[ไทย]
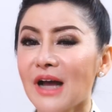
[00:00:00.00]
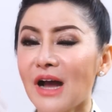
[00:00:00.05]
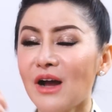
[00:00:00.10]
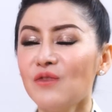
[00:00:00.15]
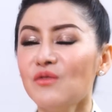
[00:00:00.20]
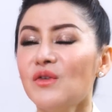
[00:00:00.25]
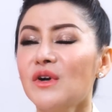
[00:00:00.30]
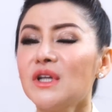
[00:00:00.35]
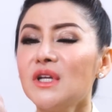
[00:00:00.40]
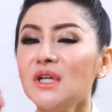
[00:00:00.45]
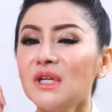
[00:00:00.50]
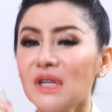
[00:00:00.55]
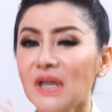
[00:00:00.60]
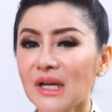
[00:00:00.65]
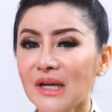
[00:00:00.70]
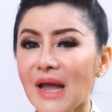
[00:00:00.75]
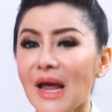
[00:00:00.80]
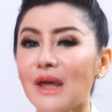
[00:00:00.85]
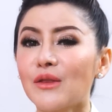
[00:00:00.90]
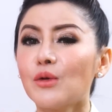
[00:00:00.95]
คำว่าดึง
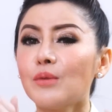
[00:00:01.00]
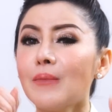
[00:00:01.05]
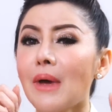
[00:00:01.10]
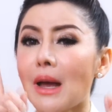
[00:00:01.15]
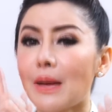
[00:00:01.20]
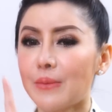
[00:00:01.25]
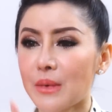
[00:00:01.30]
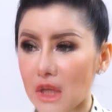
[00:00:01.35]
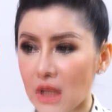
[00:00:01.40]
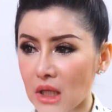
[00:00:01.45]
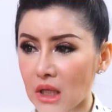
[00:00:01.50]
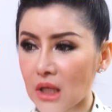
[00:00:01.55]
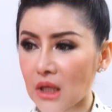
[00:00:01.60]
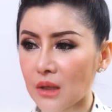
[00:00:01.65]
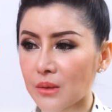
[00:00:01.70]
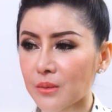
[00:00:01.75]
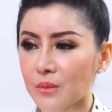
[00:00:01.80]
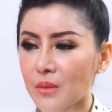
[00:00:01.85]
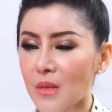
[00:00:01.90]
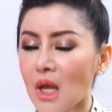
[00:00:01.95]
ทั้งหน้าต้องแบบนี้
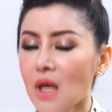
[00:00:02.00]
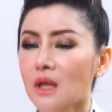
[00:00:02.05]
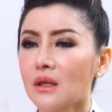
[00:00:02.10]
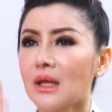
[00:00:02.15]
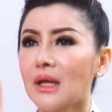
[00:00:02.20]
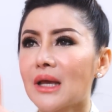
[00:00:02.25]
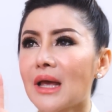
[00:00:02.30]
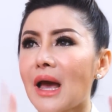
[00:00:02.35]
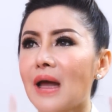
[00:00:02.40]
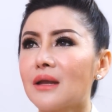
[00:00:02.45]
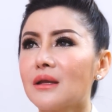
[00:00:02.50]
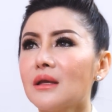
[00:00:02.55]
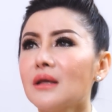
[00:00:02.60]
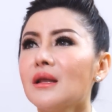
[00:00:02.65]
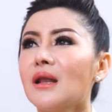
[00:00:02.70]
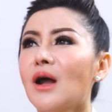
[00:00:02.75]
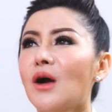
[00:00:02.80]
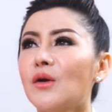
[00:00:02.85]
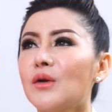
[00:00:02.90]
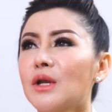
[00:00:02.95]
แต่การที่
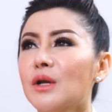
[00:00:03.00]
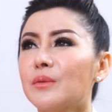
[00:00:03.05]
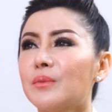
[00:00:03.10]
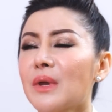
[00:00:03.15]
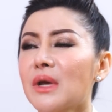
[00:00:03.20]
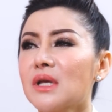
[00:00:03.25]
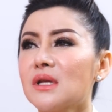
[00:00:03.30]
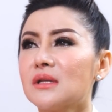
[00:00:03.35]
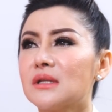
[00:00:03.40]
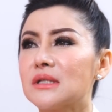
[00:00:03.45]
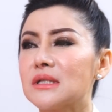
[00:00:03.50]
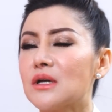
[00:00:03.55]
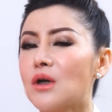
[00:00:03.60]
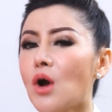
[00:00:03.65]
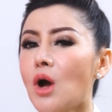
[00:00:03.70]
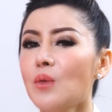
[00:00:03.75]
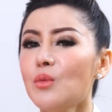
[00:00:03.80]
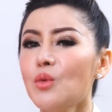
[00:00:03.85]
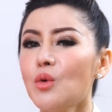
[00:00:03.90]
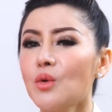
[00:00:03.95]
เราเนี่ยไปเจอ
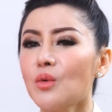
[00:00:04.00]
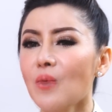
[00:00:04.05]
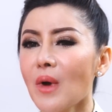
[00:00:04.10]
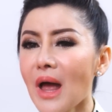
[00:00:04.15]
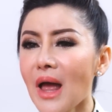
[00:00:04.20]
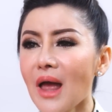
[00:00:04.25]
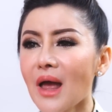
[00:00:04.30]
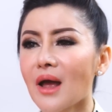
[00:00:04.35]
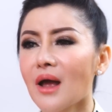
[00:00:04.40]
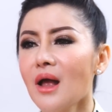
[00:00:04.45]
ข้อมูลว่า